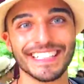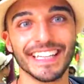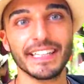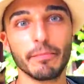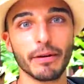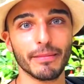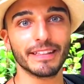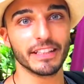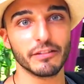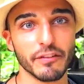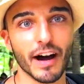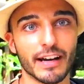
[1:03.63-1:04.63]
che ti permette
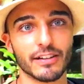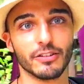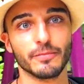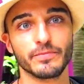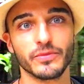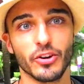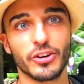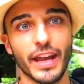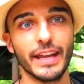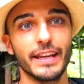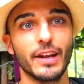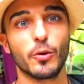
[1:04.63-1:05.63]
di farlo.
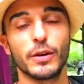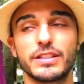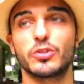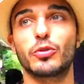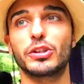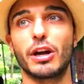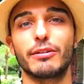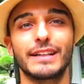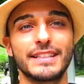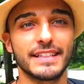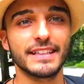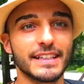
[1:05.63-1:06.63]
ok? Quindi se tu hai già una
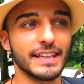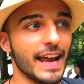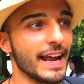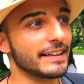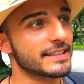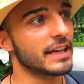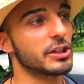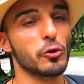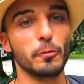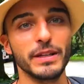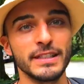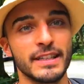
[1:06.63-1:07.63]
lista di clienti, se hai già
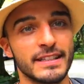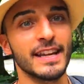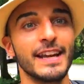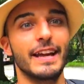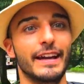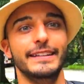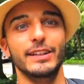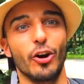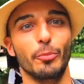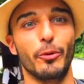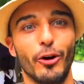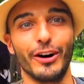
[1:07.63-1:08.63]
un business,
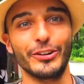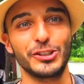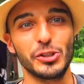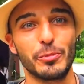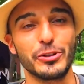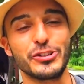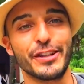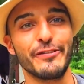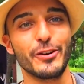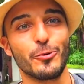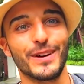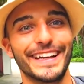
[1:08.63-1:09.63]
io oggi posso
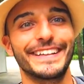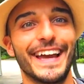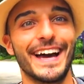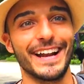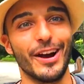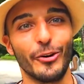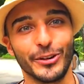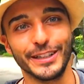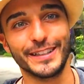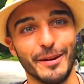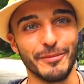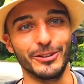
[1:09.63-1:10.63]
davvero guadagnare ogni
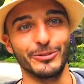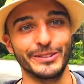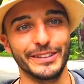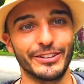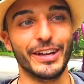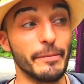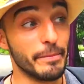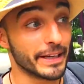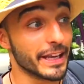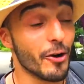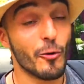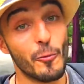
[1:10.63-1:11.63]
tre minuti, ok?
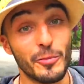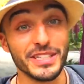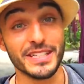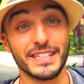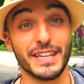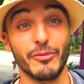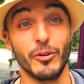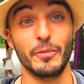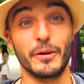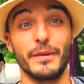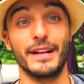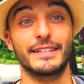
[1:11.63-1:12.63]
Perché ho un business che me lo
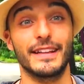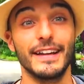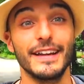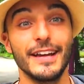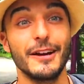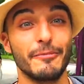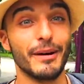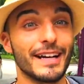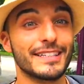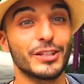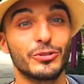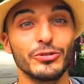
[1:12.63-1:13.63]
permette.
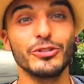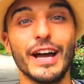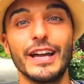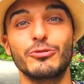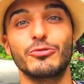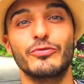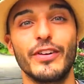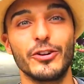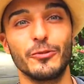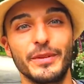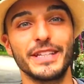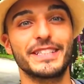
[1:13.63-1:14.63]
Ma se tu non hai un
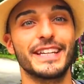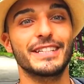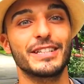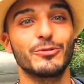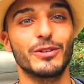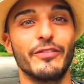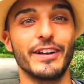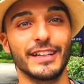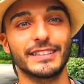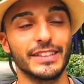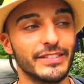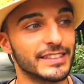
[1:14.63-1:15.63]
vero business, una vera
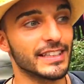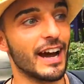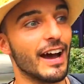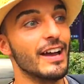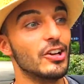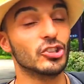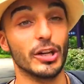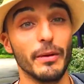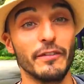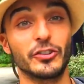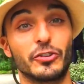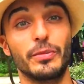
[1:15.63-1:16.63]
attività, non hai
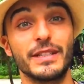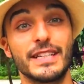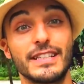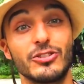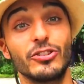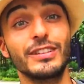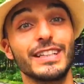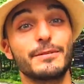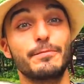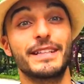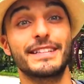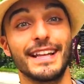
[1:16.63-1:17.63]
mai fatto business, non ti
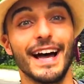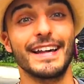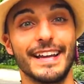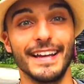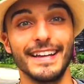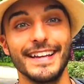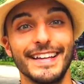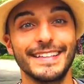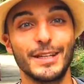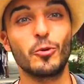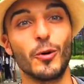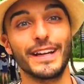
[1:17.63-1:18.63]
aspettare
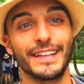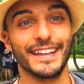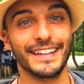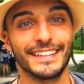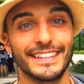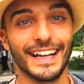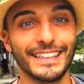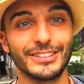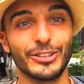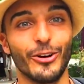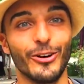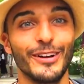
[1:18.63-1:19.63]
di guadagnare
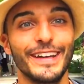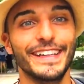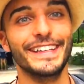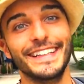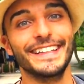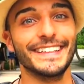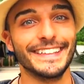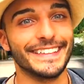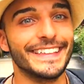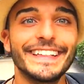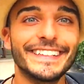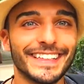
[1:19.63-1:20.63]
tanto in,
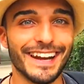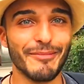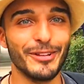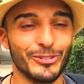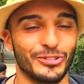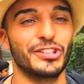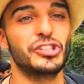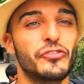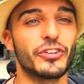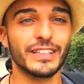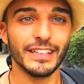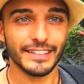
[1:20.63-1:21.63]
in tre minuti, ci
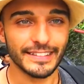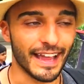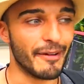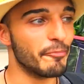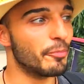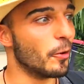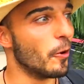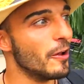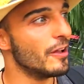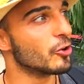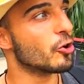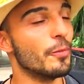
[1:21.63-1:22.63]
vorrà del tempo,
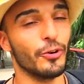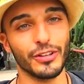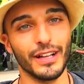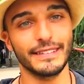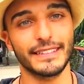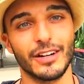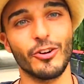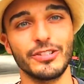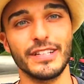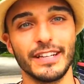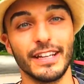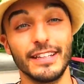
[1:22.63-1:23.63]
come ogni altra
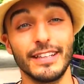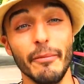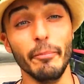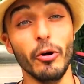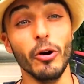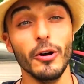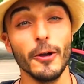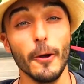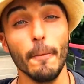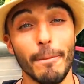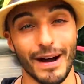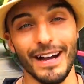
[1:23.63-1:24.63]
cosa richiede tempo,
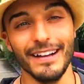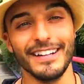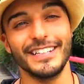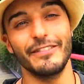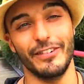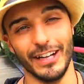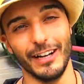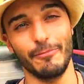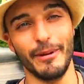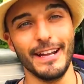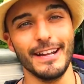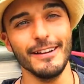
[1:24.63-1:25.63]
ma ne vale la
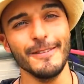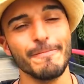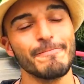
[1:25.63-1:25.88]
pena?